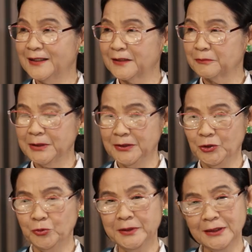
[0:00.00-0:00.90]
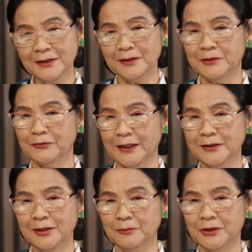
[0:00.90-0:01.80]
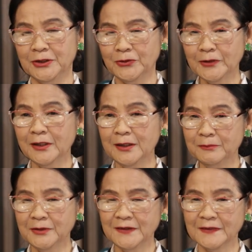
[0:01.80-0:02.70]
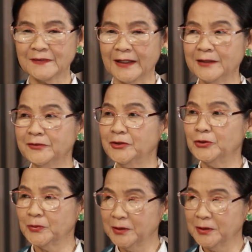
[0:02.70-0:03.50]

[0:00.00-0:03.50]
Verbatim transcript: à, mình hiểu biết thì mình phải tìm hiểu thêm chia sẻ cho nhiều